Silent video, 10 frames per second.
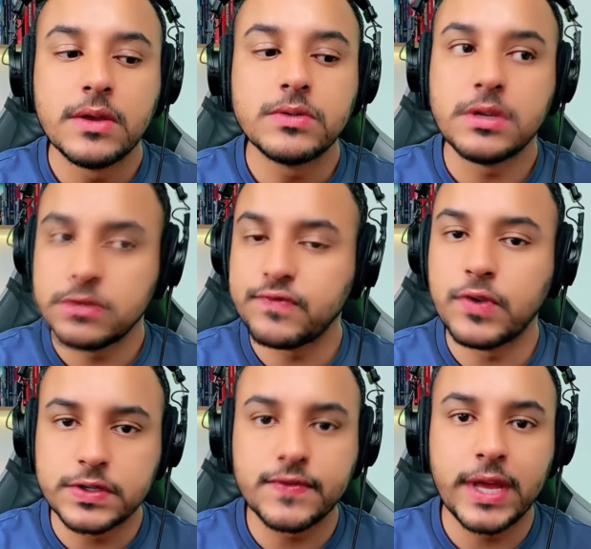seu
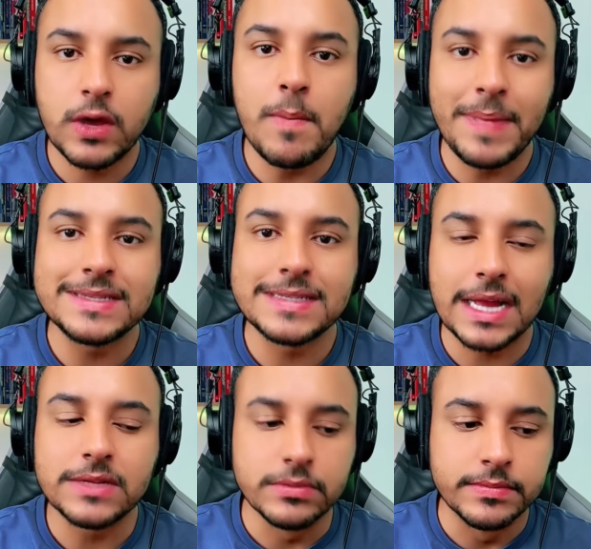esforço foi
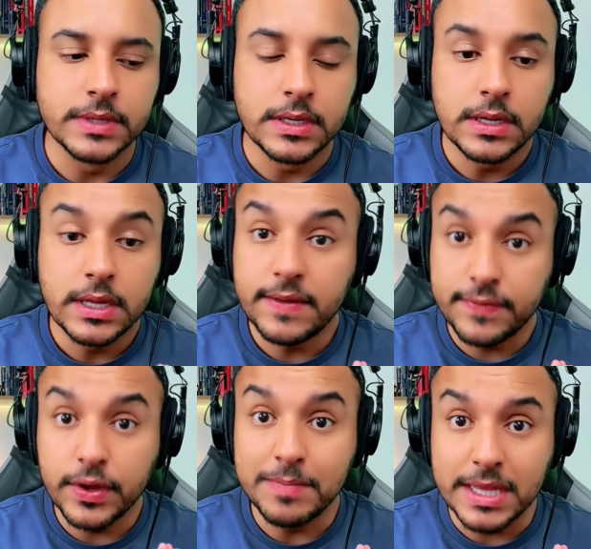recompensado e
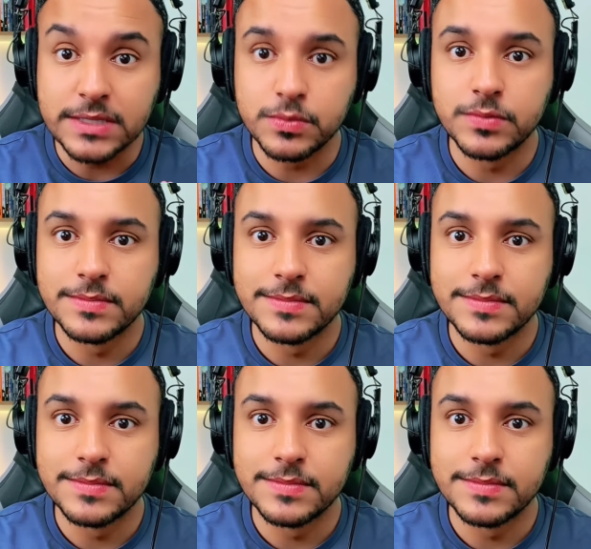foi mesmo.